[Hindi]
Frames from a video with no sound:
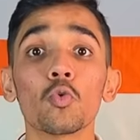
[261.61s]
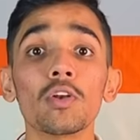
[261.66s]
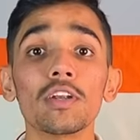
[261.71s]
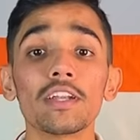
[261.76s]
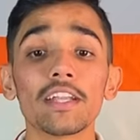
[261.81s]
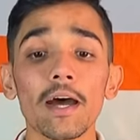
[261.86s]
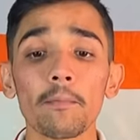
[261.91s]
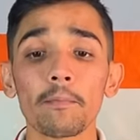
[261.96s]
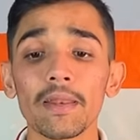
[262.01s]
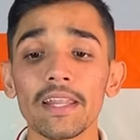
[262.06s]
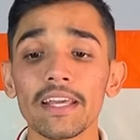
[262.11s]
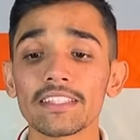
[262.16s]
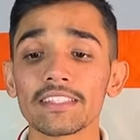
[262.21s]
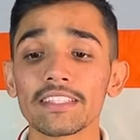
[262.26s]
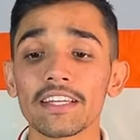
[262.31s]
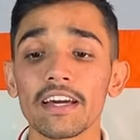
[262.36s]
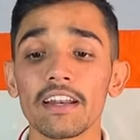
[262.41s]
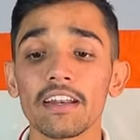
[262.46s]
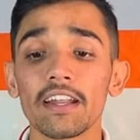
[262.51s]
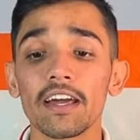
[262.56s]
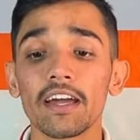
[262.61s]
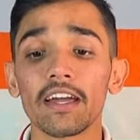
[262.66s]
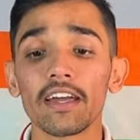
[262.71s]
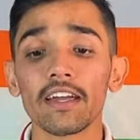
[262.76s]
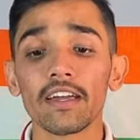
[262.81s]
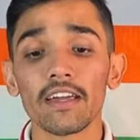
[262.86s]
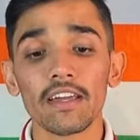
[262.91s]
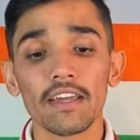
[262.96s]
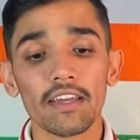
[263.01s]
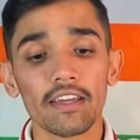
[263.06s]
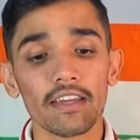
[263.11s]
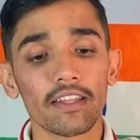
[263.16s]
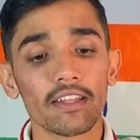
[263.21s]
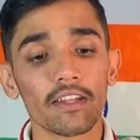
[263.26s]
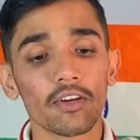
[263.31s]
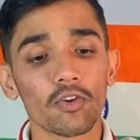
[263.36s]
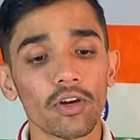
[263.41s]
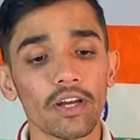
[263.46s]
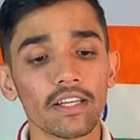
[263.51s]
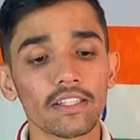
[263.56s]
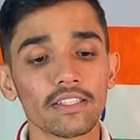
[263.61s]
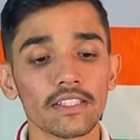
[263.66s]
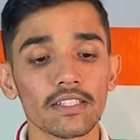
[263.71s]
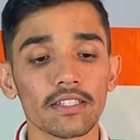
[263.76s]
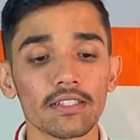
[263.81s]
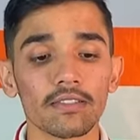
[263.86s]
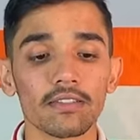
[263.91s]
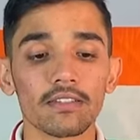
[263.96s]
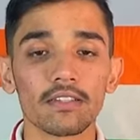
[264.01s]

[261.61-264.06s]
उल्टा प्लेस करना है ये देखो ऐसे